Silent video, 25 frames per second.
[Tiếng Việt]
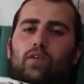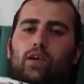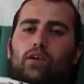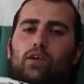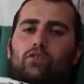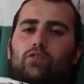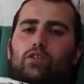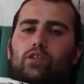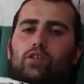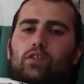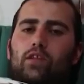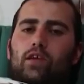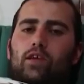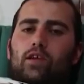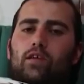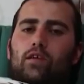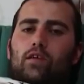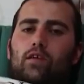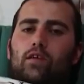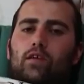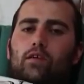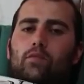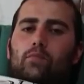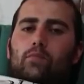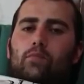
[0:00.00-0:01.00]
đầu tiên thi,
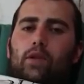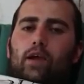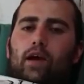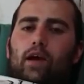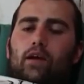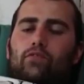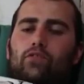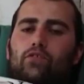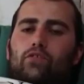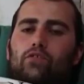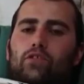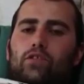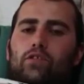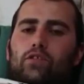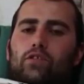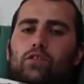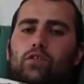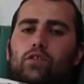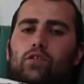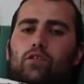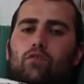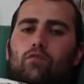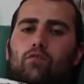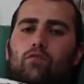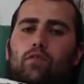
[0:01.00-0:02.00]
tôi muốn
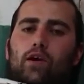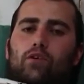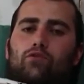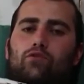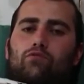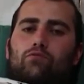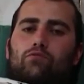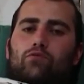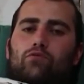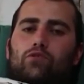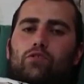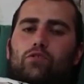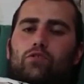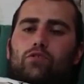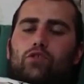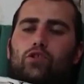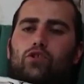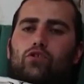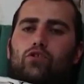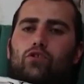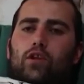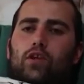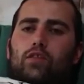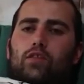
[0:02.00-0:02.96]
thử thách khả năng của mình.